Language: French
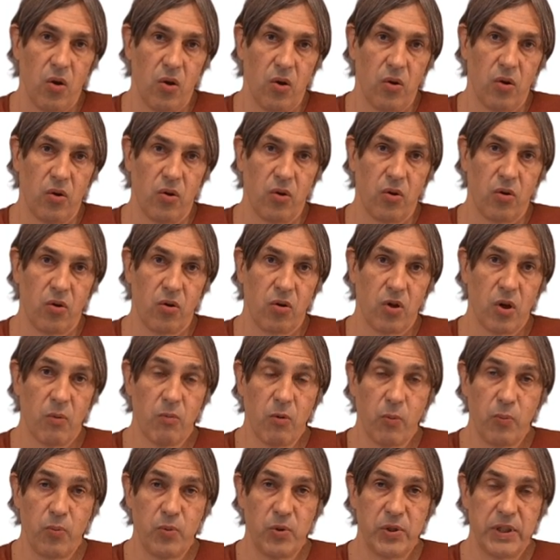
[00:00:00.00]
Euh,
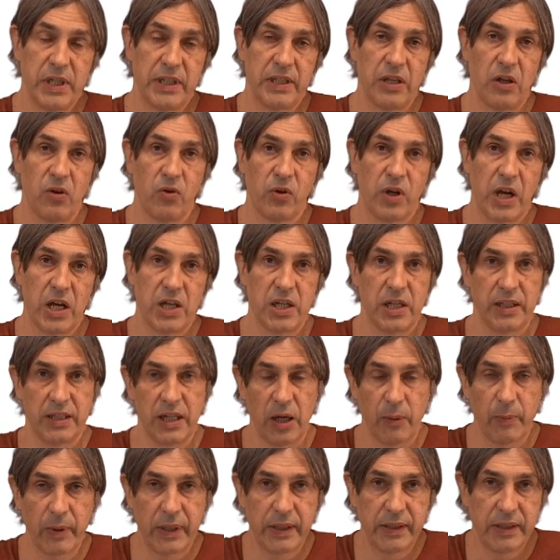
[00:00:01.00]
comme en plus c'est un langage
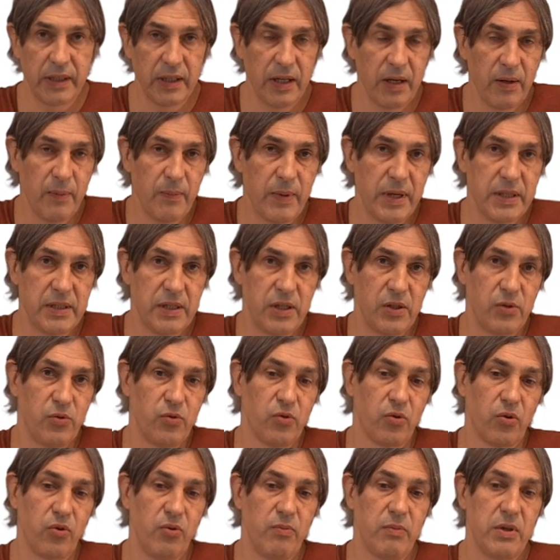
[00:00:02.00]
interprété, basé
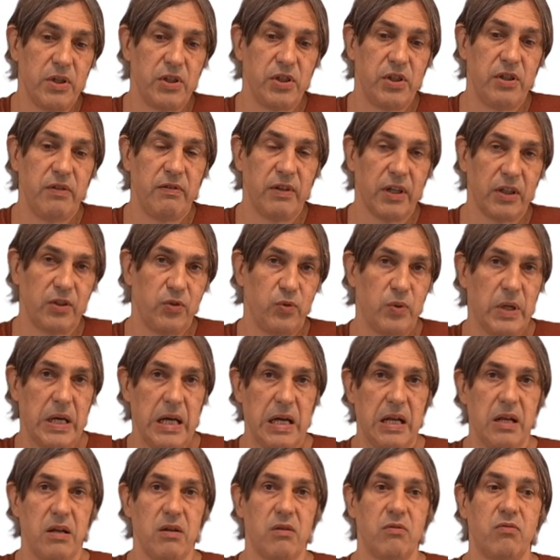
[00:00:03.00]
sur une machine
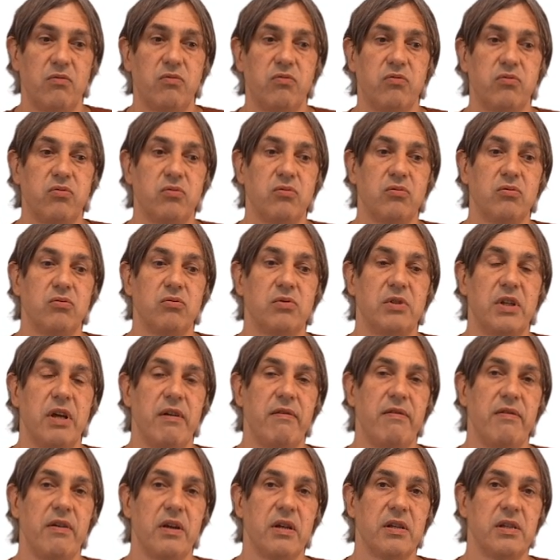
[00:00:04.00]
virtuelle, vous
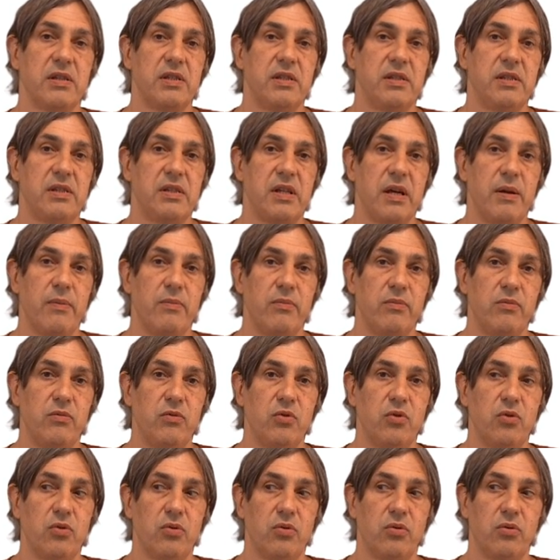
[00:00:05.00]
avez un
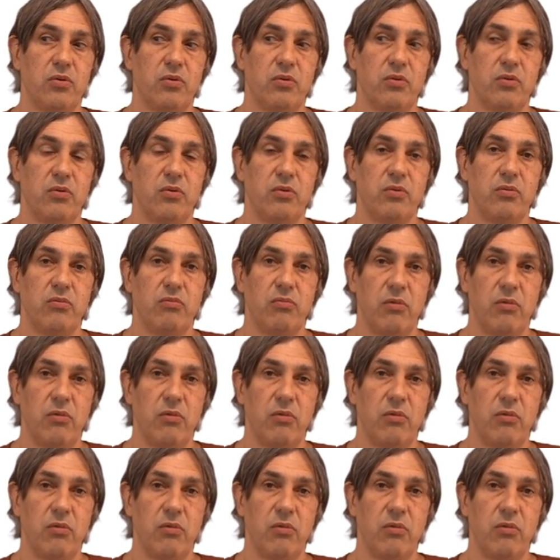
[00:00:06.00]
système de,